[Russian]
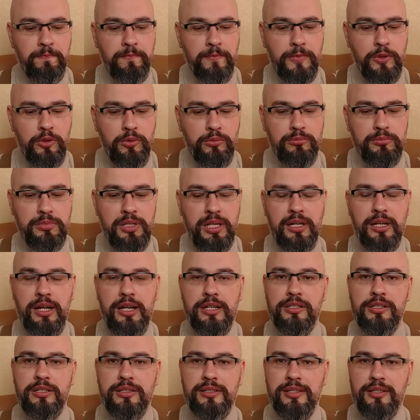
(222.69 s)
ну, мне
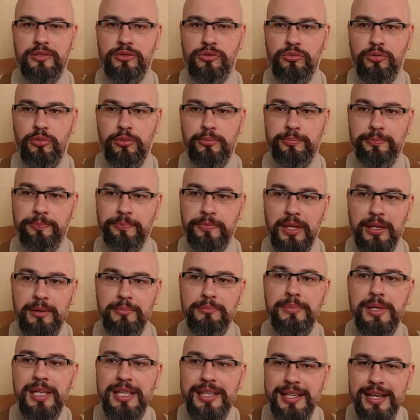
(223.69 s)
кажется, что
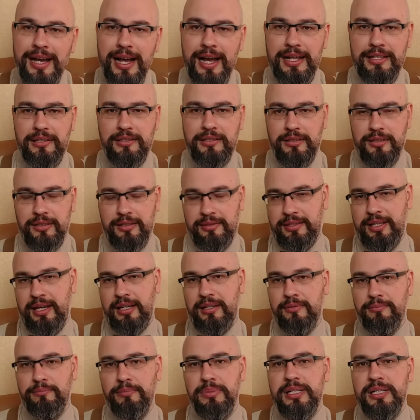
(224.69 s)
менять
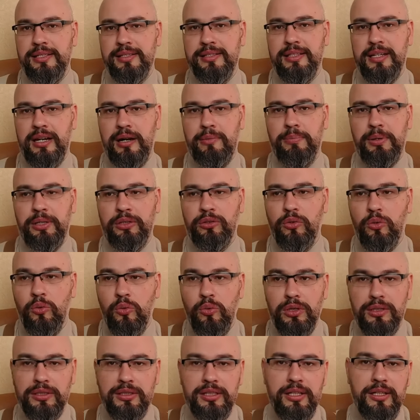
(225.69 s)
так быстро
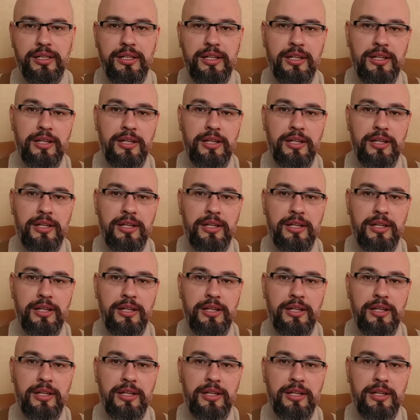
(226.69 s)
подходы